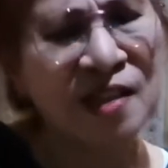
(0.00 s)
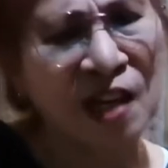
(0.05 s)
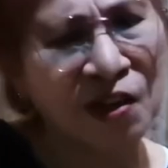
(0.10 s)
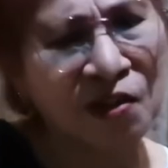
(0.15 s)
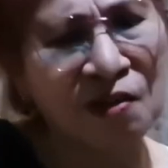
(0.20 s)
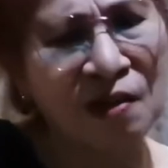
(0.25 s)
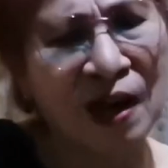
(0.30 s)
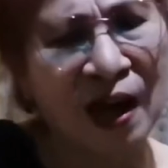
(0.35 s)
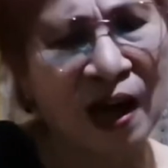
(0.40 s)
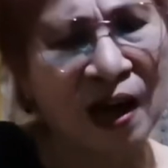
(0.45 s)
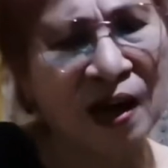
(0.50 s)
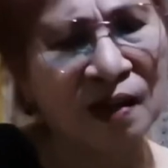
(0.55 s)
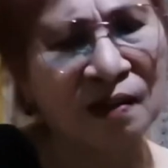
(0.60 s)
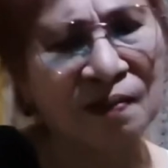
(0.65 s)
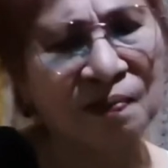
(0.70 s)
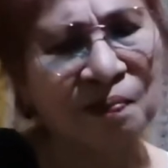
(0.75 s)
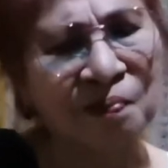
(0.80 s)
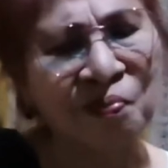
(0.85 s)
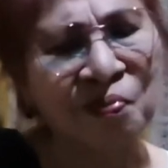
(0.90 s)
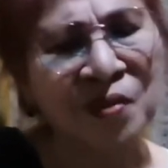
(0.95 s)
ngayon lang,
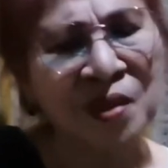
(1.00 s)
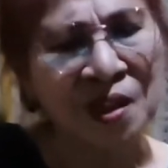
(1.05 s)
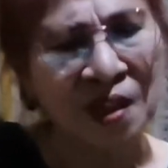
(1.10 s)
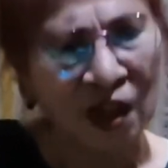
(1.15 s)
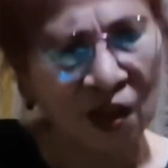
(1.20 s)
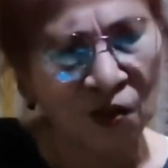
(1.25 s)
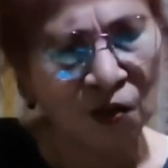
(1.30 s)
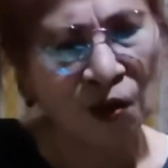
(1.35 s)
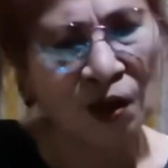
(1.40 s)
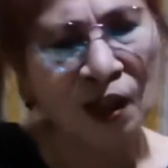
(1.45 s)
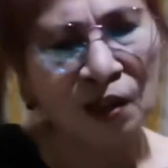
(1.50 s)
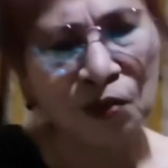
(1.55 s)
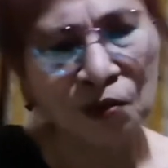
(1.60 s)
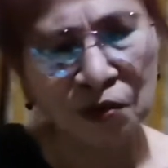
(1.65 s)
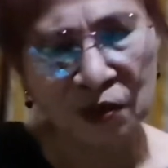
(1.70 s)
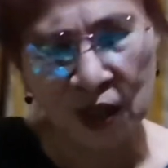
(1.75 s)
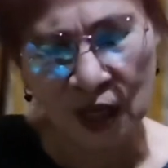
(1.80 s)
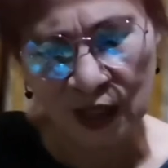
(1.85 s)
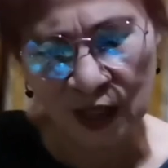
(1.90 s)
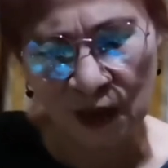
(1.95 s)
yun ko lang to
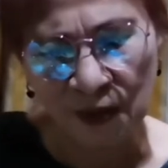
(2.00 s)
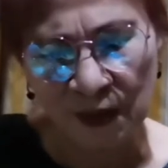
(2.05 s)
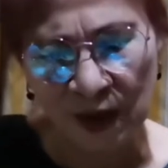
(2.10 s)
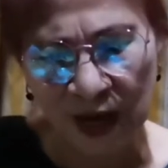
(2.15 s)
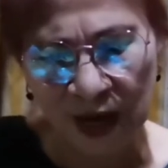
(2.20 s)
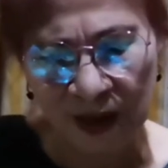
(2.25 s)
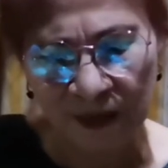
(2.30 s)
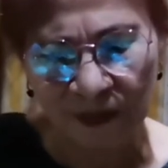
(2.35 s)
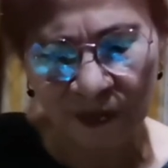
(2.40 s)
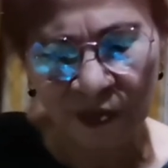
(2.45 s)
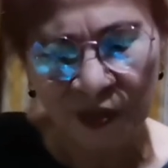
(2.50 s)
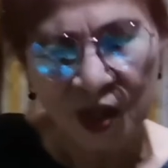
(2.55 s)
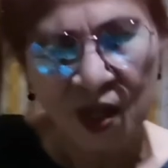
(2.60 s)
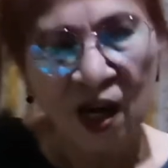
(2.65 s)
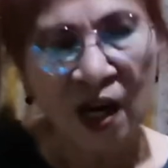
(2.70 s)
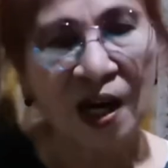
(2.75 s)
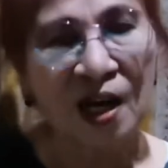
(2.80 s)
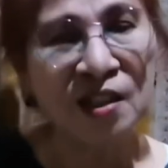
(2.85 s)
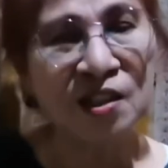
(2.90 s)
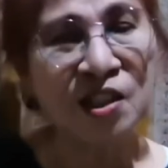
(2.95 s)
nagawa.
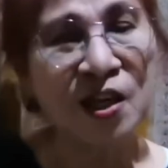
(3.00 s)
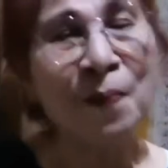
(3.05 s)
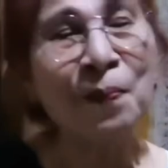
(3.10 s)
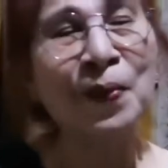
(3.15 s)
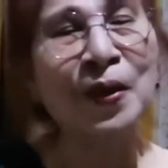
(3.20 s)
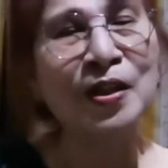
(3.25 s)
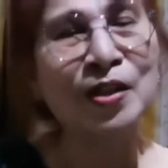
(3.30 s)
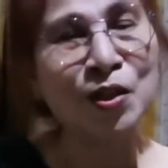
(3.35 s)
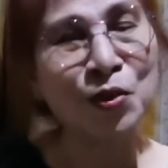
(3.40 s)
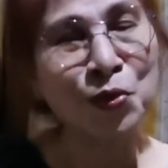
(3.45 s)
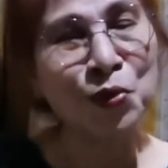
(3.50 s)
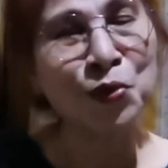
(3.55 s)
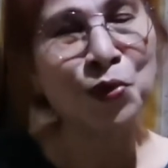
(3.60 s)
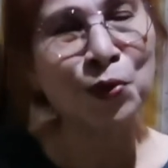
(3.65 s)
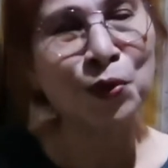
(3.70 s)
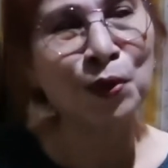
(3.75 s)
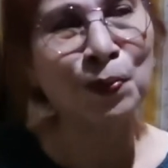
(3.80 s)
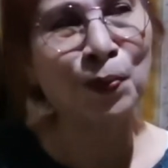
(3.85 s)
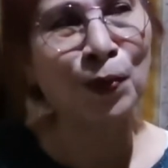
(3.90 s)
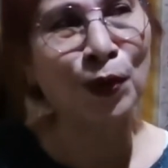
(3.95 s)
At syempre, sa
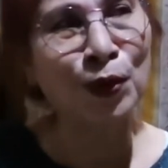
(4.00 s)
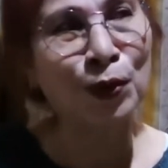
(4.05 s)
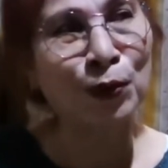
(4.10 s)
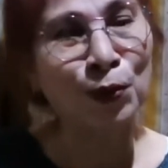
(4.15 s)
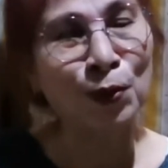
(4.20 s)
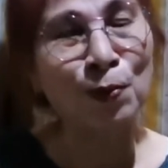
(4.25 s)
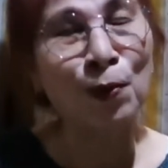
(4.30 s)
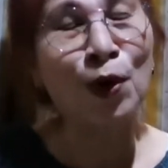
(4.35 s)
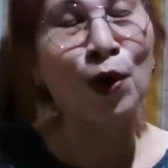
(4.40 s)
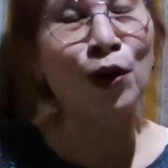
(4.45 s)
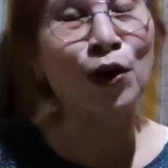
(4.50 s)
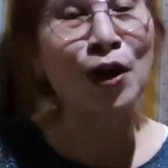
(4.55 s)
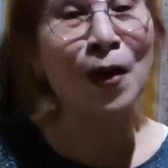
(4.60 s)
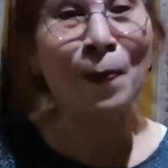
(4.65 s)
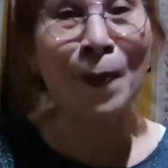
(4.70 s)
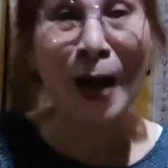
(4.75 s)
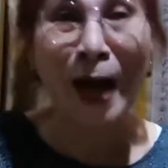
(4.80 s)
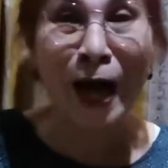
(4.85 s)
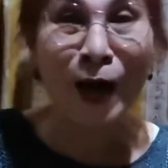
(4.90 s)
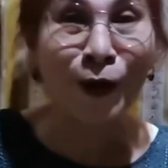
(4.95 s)
susunod po, yung tomorrow, na
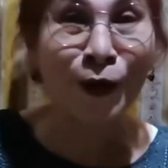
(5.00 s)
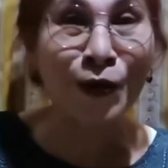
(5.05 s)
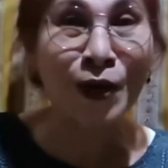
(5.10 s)
pangako